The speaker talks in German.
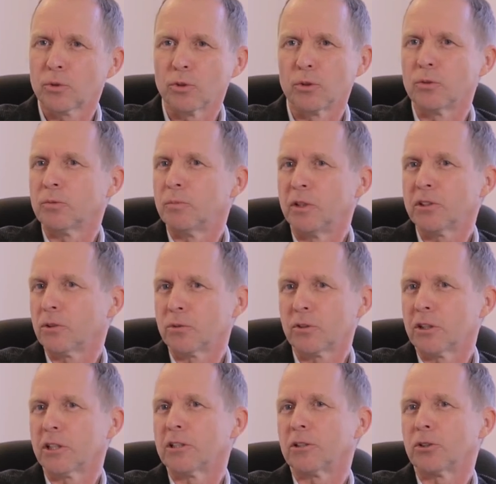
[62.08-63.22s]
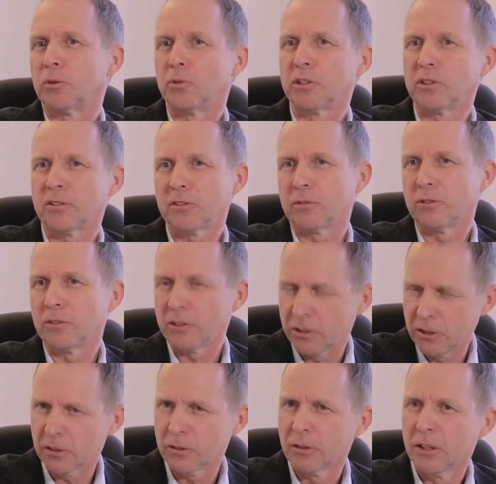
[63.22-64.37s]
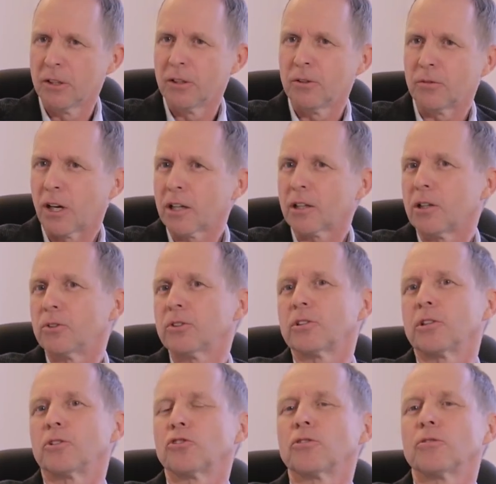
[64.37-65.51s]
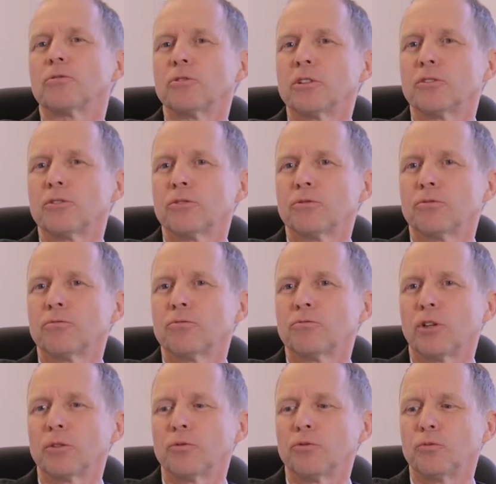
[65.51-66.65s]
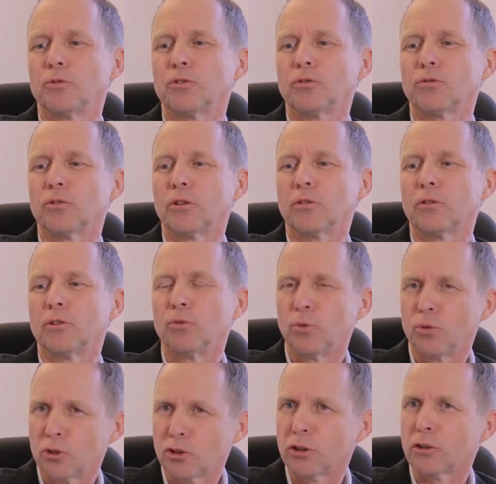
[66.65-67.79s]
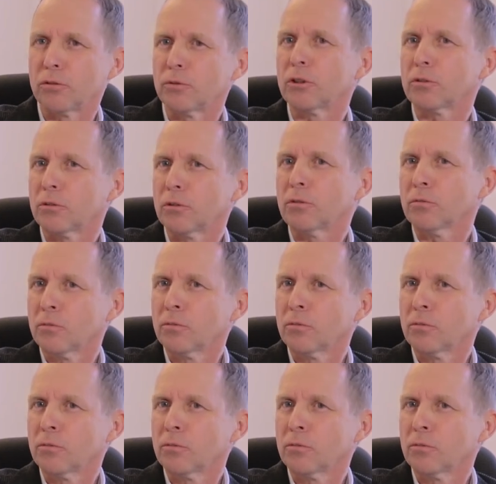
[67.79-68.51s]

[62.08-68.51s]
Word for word: können besser untereinander kommunizieren, Ware austauschen und das hat für mich ja, einen hohen Stellenwert. Ja.